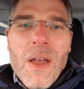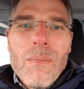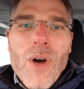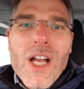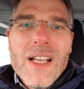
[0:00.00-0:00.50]

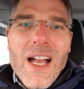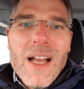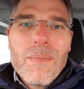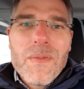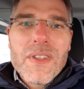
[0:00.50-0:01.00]
morgen
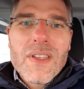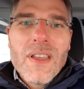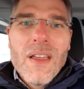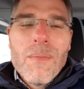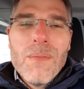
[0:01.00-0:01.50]

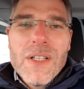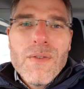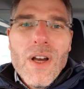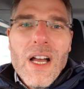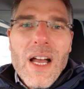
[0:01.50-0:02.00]
Abend
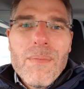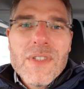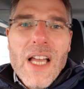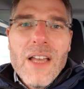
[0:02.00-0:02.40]
Mittwochabend